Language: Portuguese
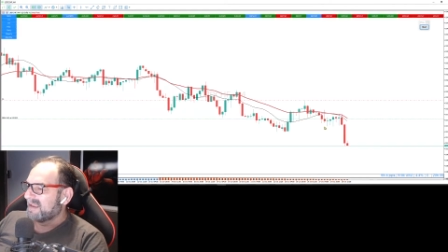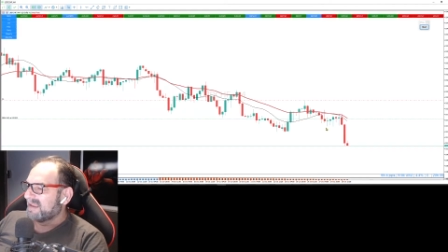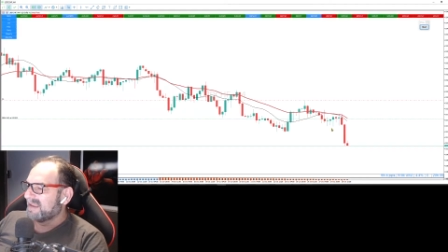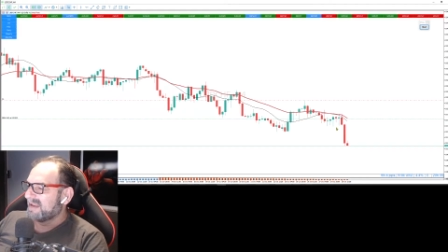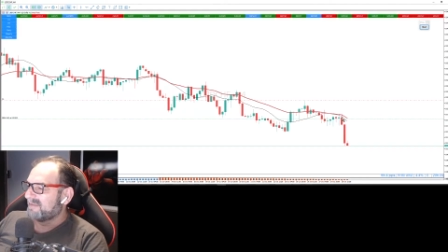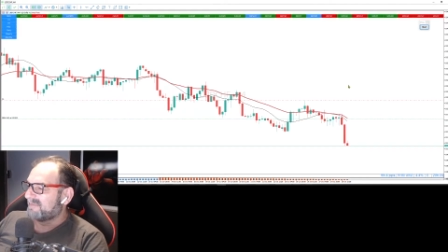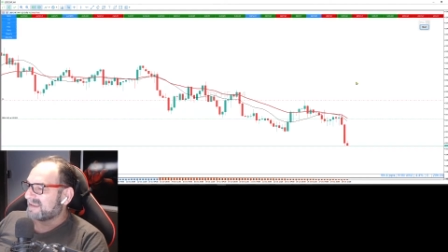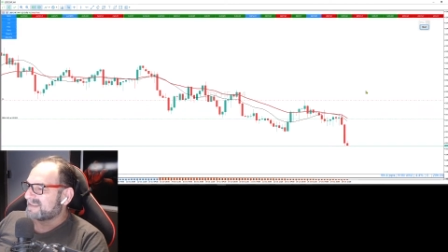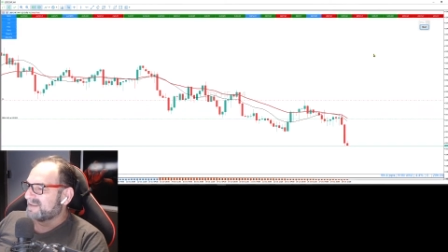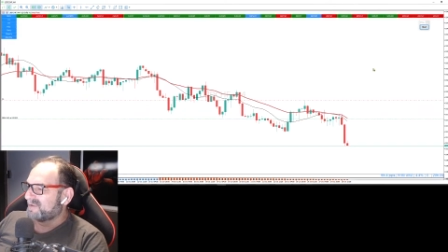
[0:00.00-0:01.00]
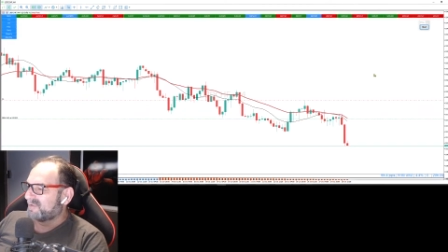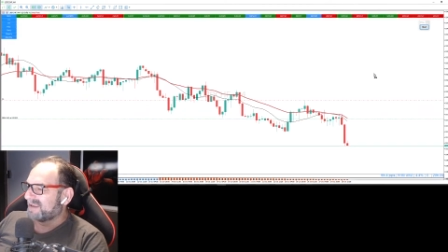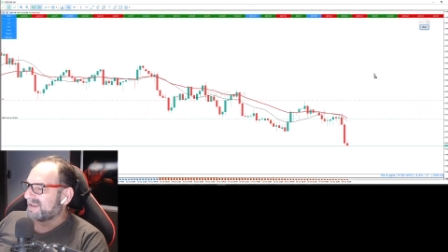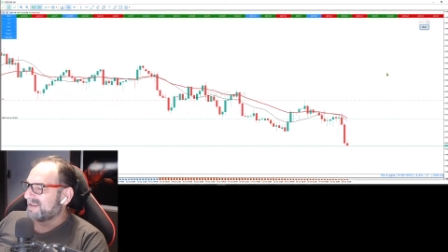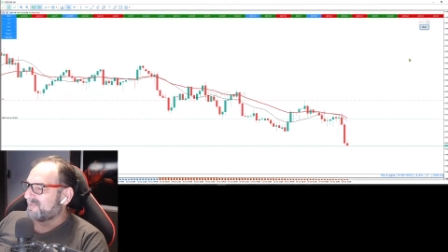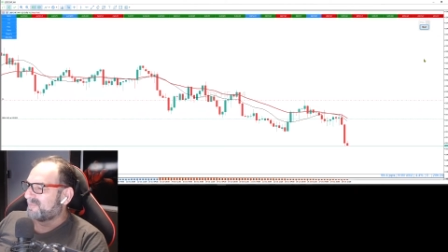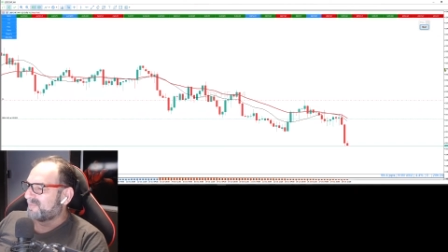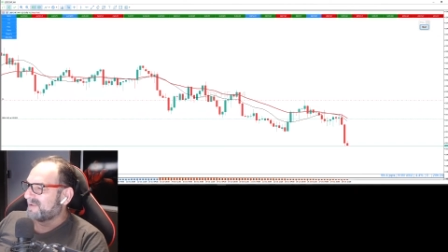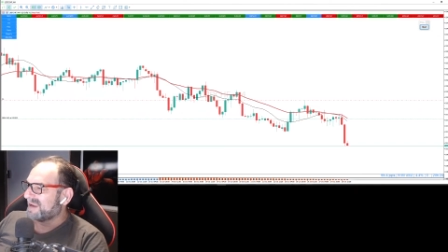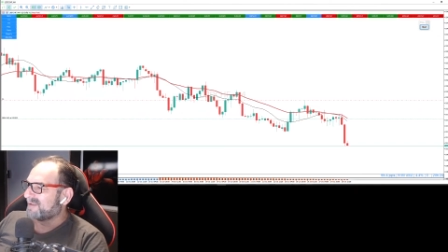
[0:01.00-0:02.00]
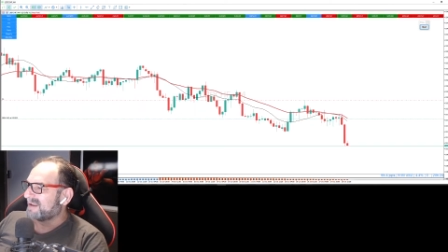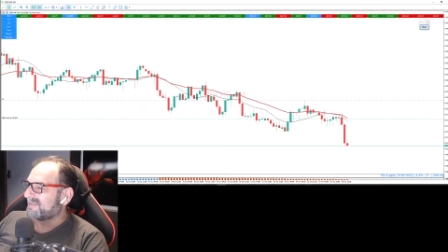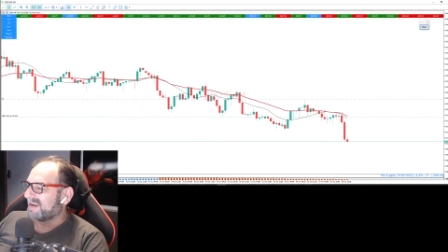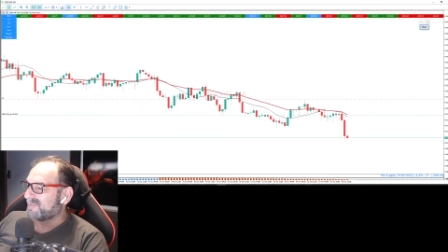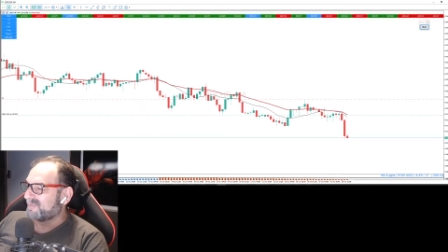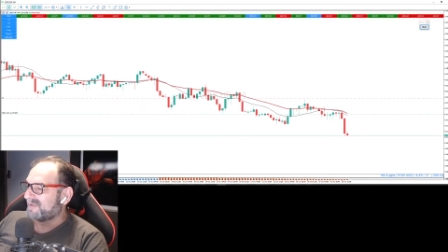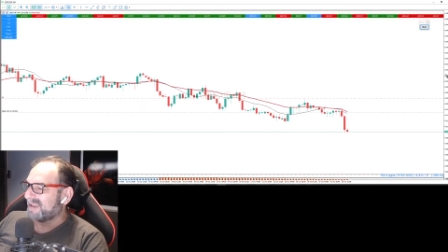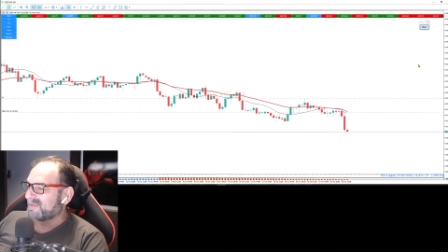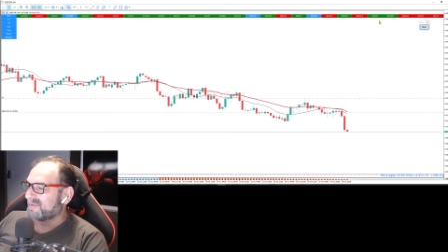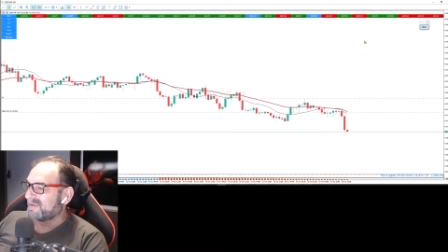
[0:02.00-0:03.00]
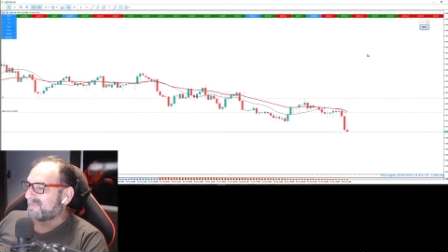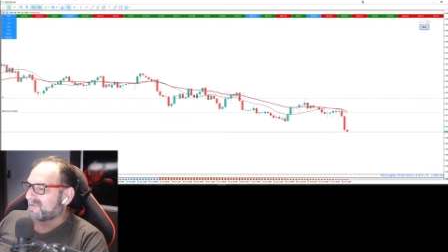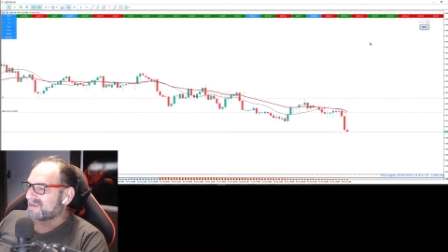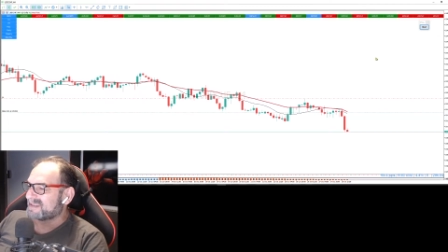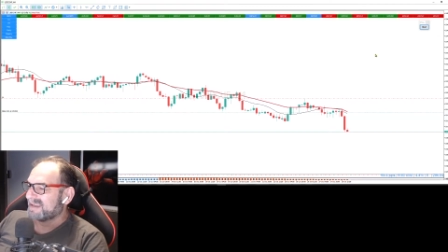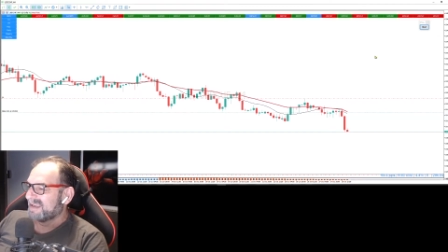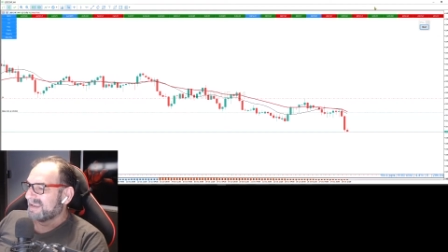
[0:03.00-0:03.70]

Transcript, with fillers: e ele vacilou aqui, não foi, e agora vai com candle de força.